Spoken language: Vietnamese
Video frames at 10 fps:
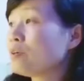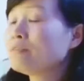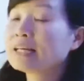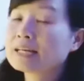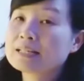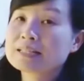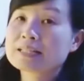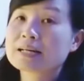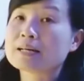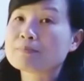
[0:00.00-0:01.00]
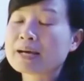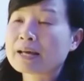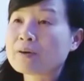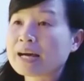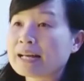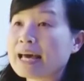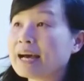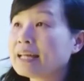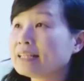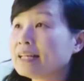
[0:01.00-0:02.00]
Đối với các cơ sở mà đoàn
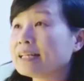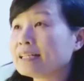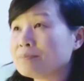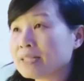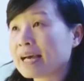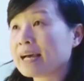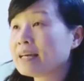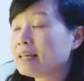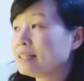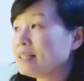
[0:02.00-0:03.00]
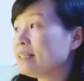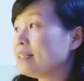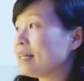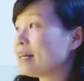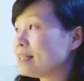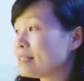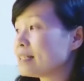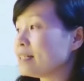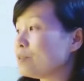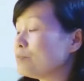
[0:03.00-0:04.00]
đã tiến hành kiểm tra thì các cơ
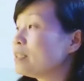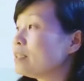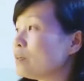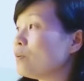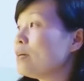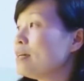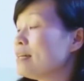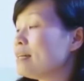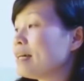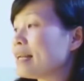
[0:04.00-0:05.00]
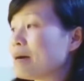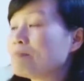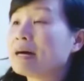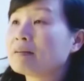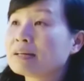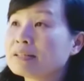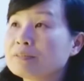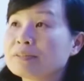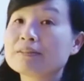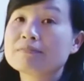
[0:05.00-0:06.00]
sở cũng tương đối là đảm bảo các
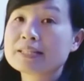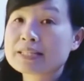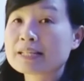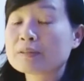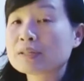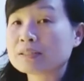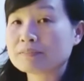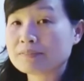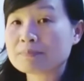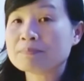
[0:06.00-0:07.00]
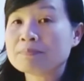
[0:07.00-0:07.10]
điều kiện vệ sinh an toàn thực phẩm.